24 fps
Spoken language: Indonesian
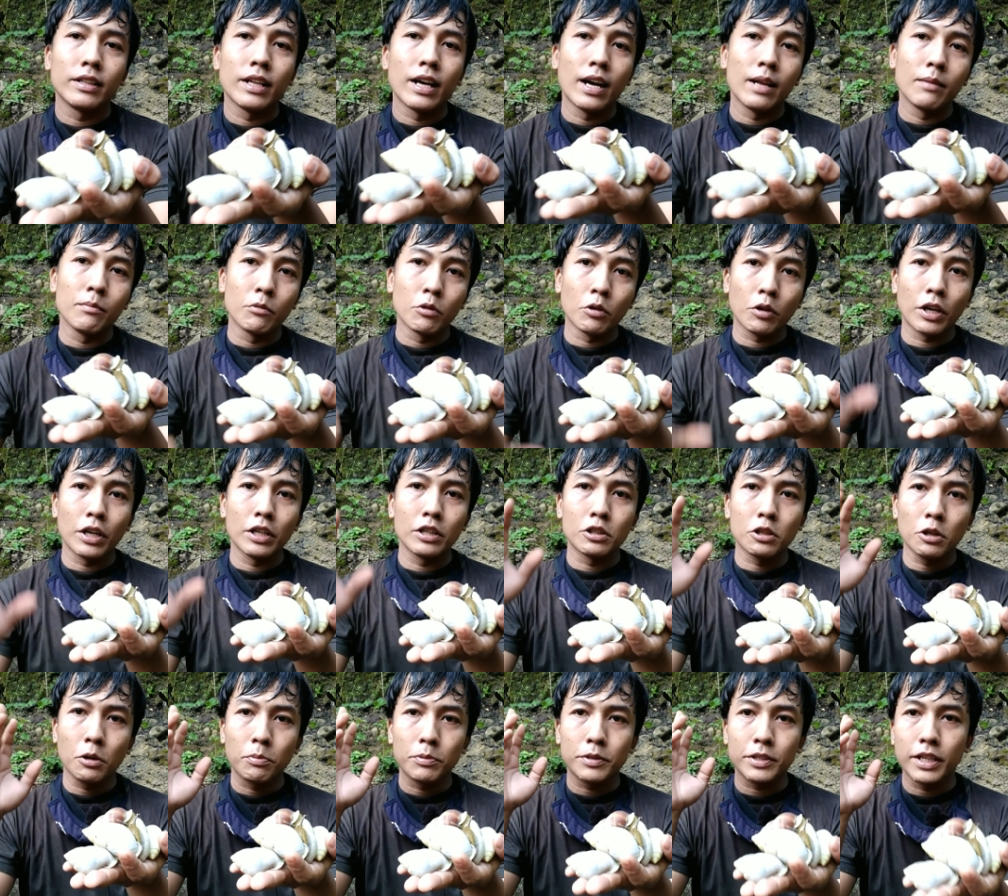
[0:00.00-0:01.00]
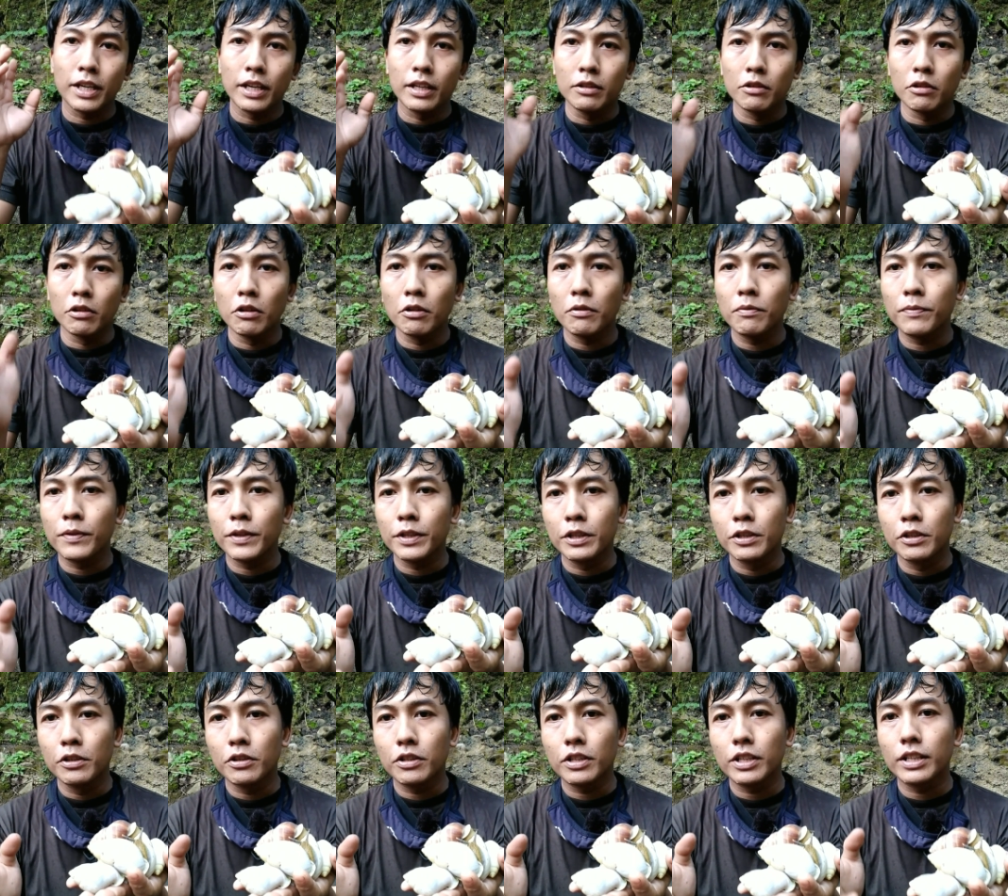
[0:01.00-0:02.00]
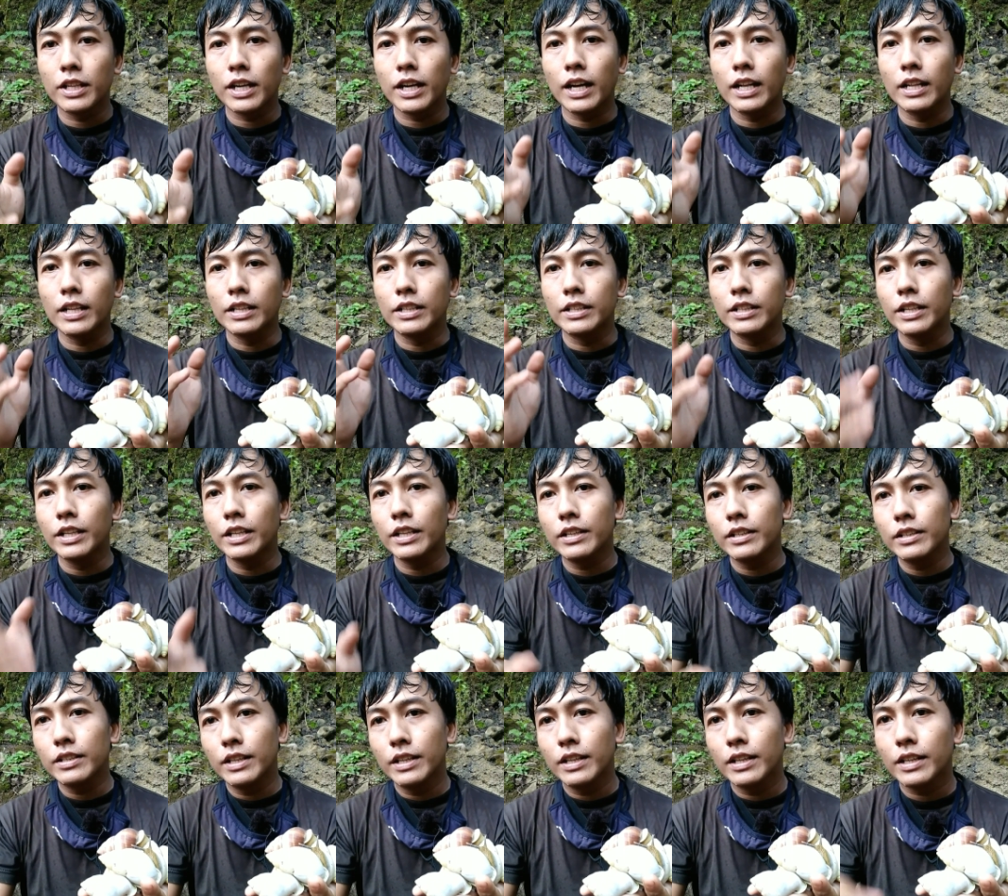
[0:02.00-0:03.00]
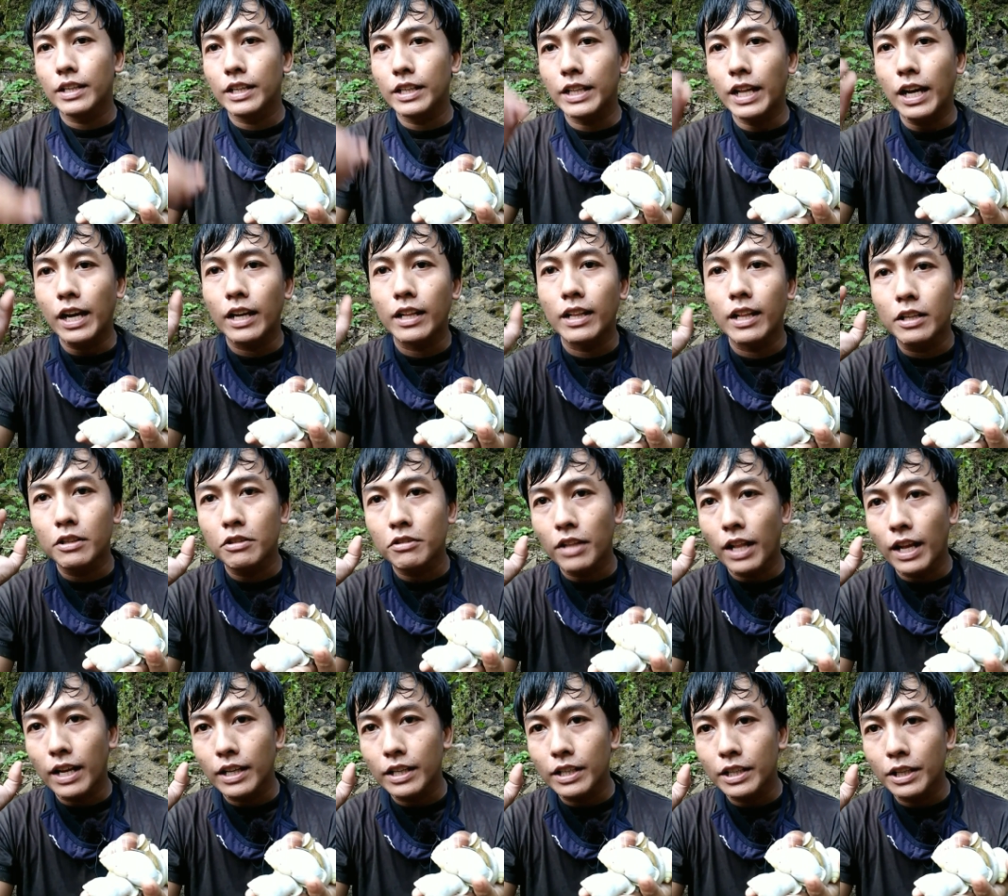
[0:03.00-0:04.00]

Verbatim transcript: dan mungkin cukup sekian dulu video kita kali ini kita akan lanjut